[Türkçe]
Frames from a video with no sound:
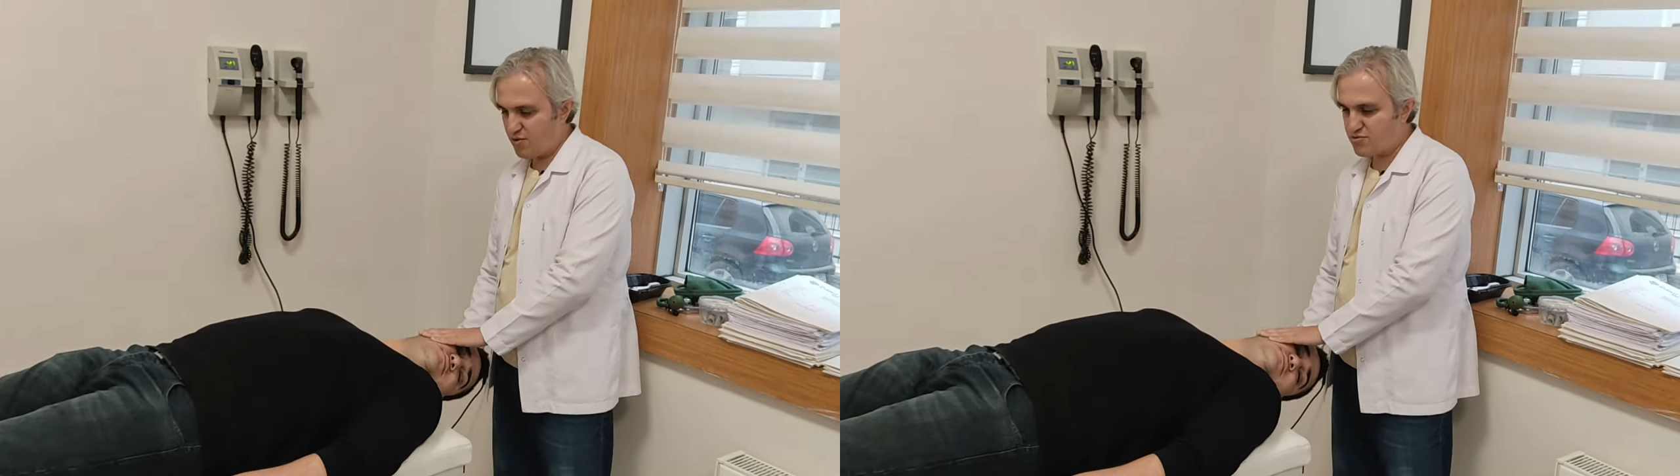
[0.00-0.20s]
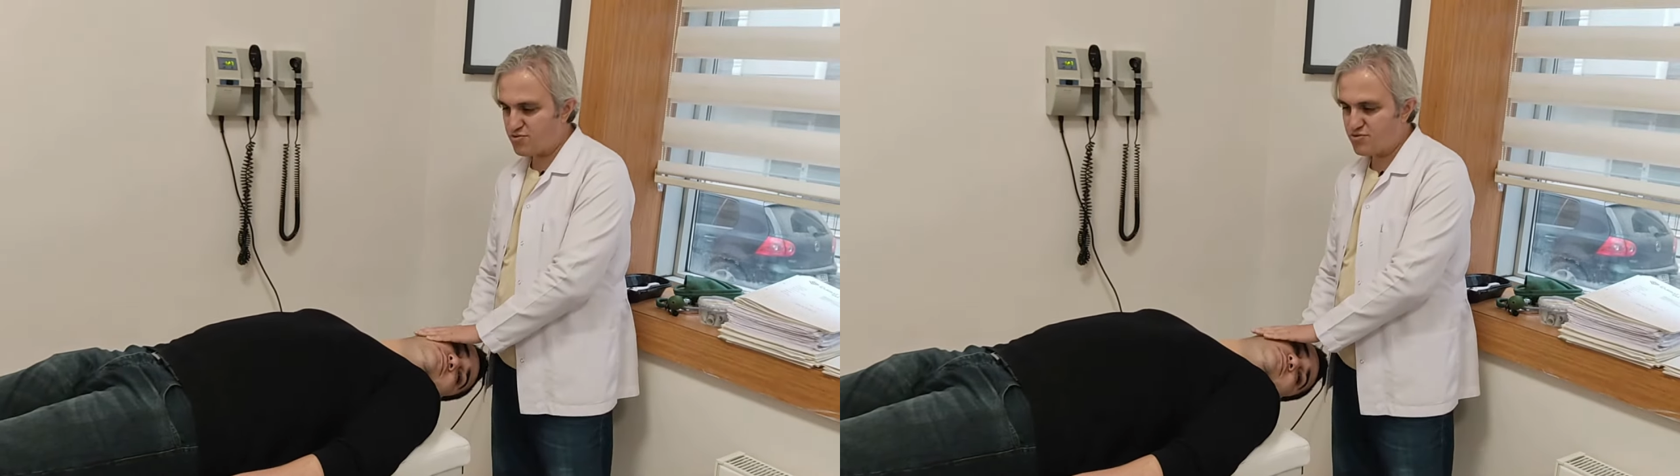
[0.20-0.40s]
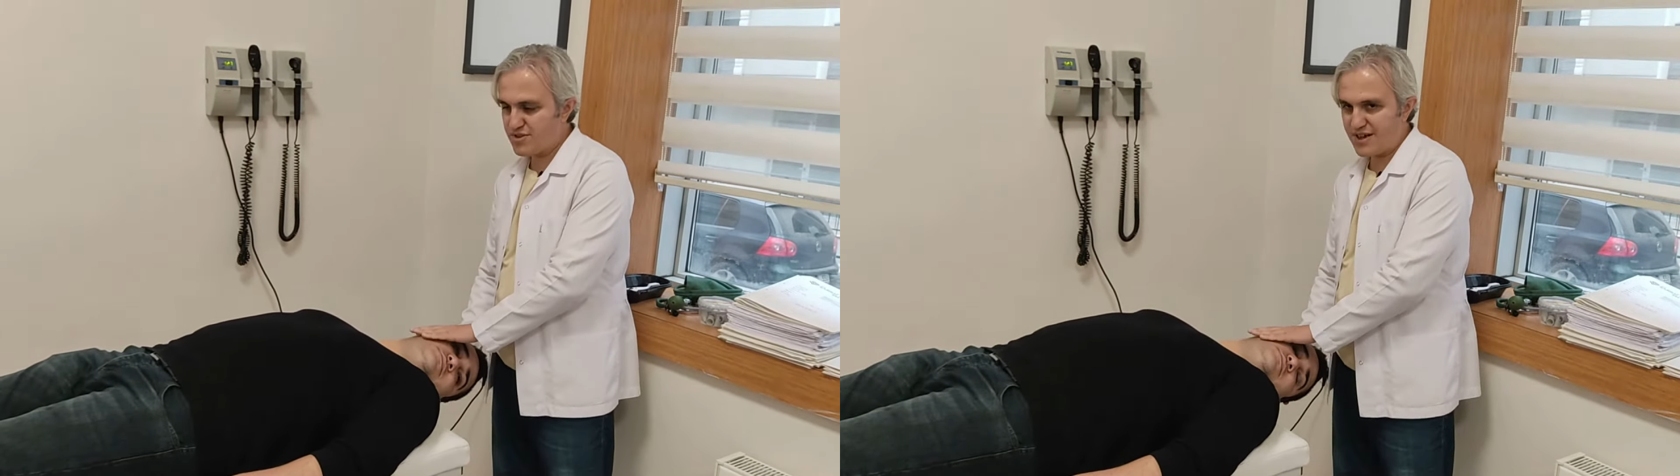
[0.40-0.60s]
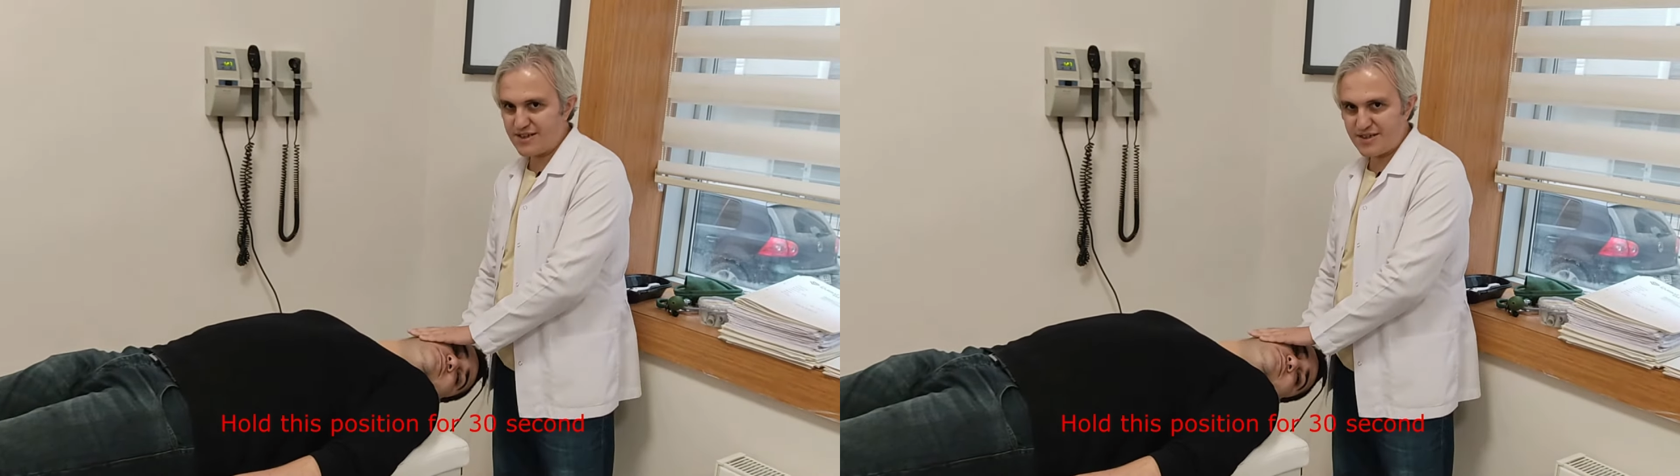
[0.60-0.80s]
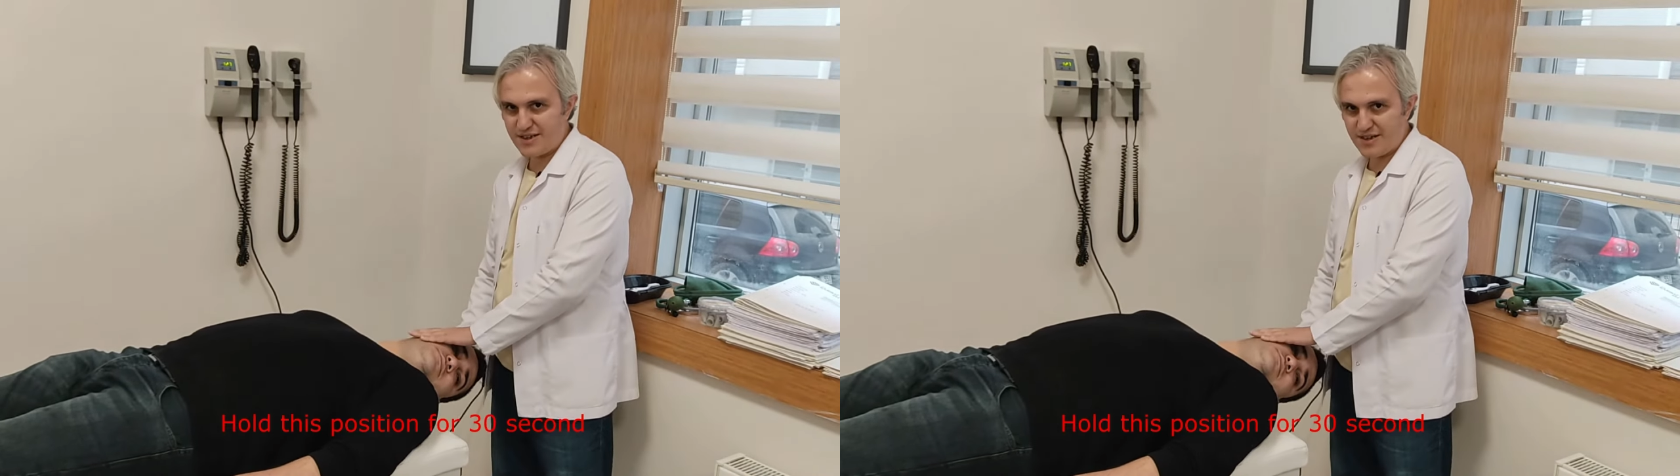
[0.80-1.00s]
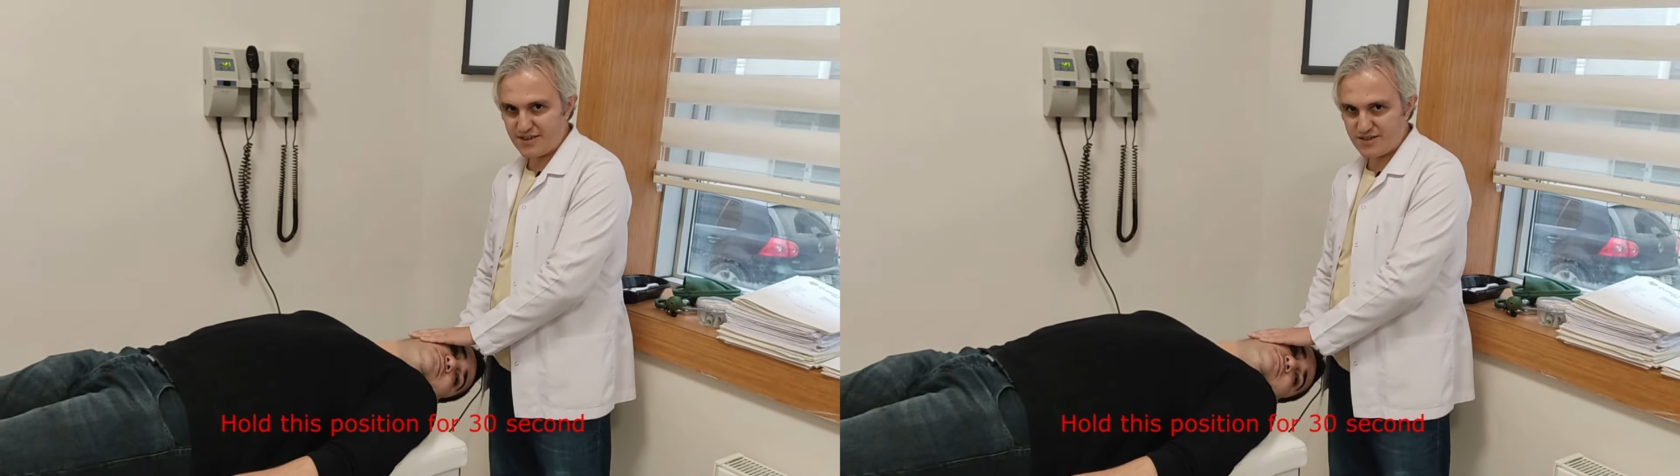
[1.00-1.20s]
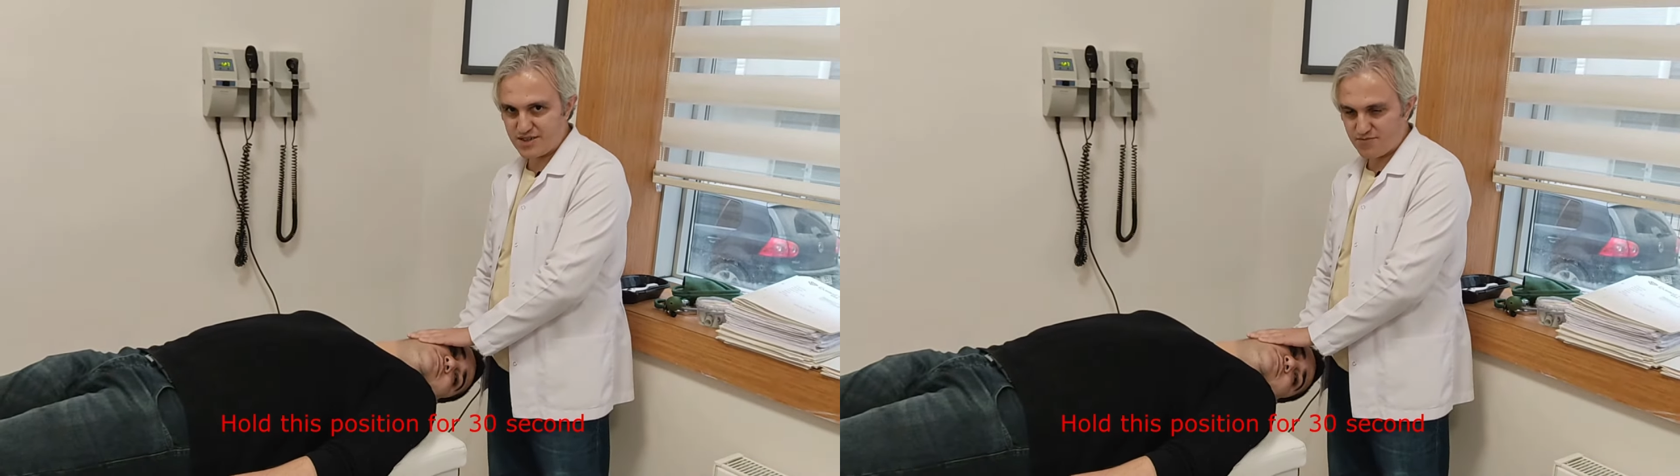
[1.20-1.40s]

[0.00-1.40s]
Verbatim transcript: 30 saniye yaklaşık